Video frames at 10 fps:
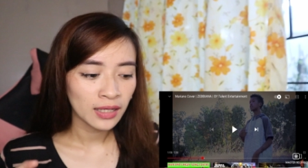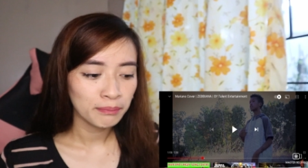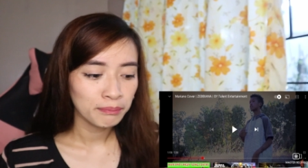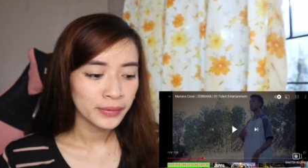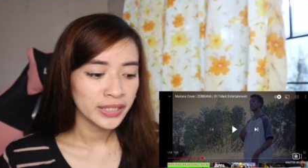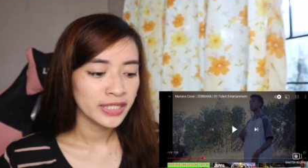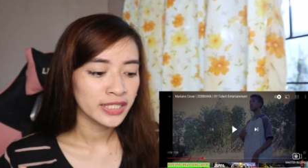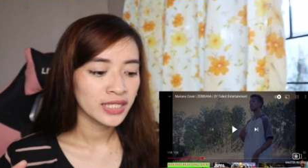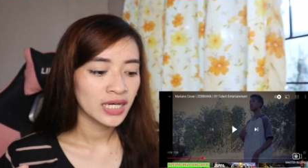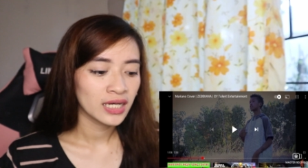
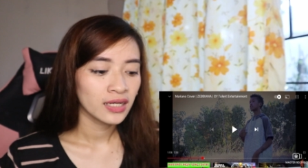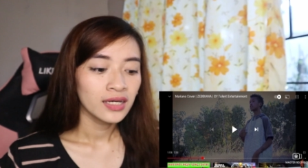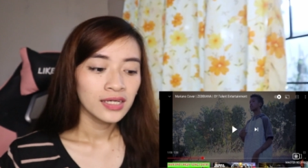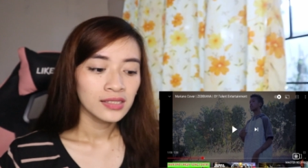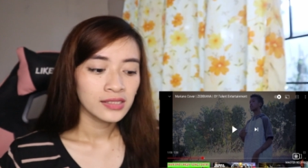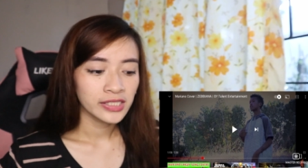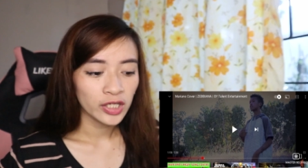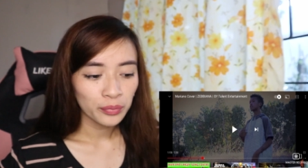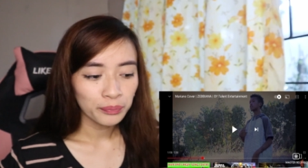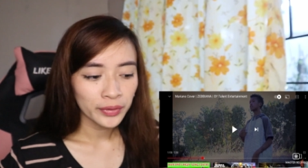lambing na
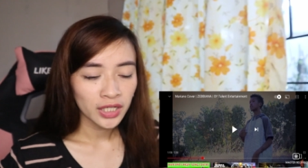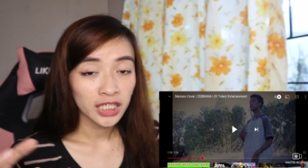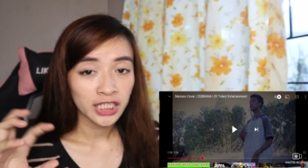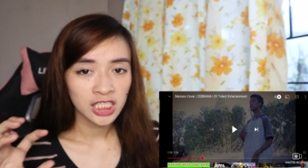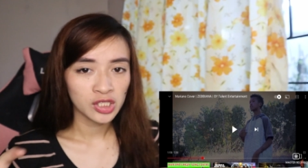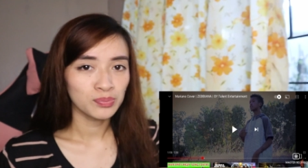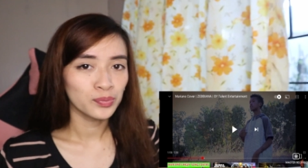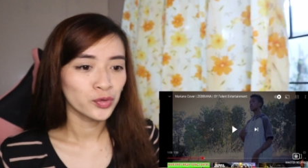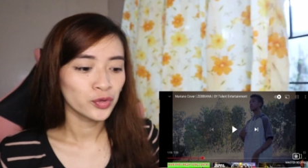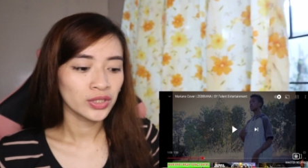sobrang
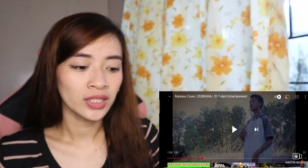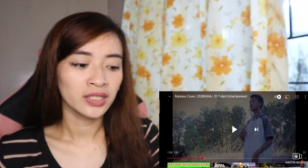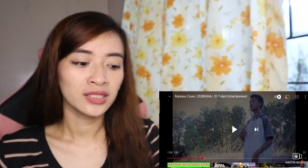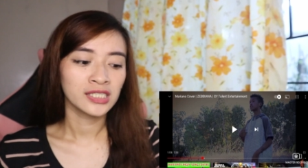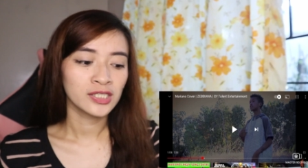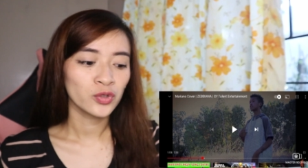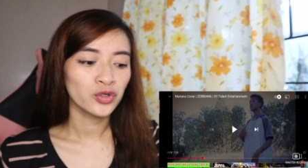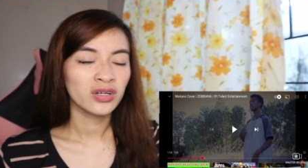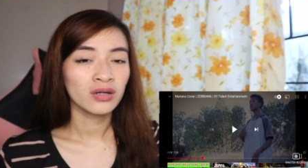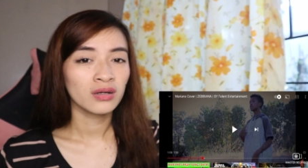smooth and so
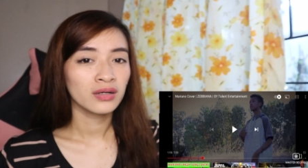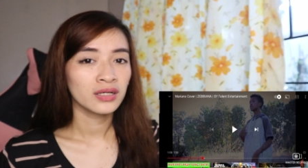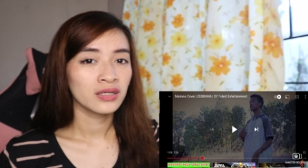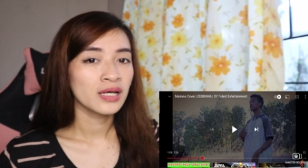yun ang